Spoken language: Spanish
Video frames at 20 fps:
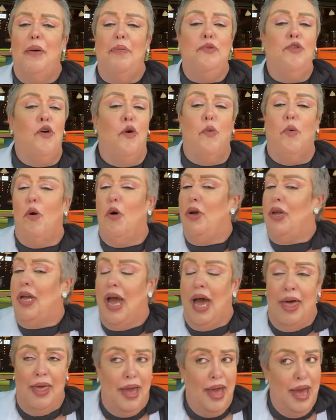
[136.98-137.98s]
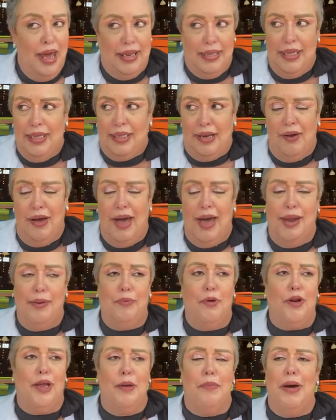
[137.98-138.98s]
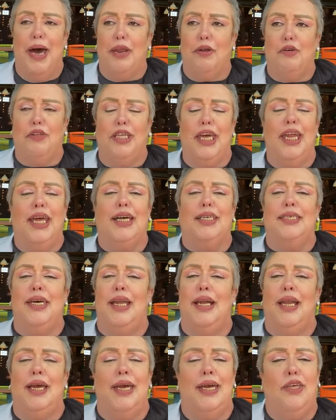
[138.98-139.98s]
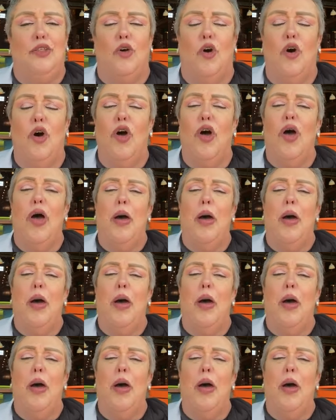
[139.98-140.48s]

No voy a dejar de trabajar porque Marco tiene que ser elegido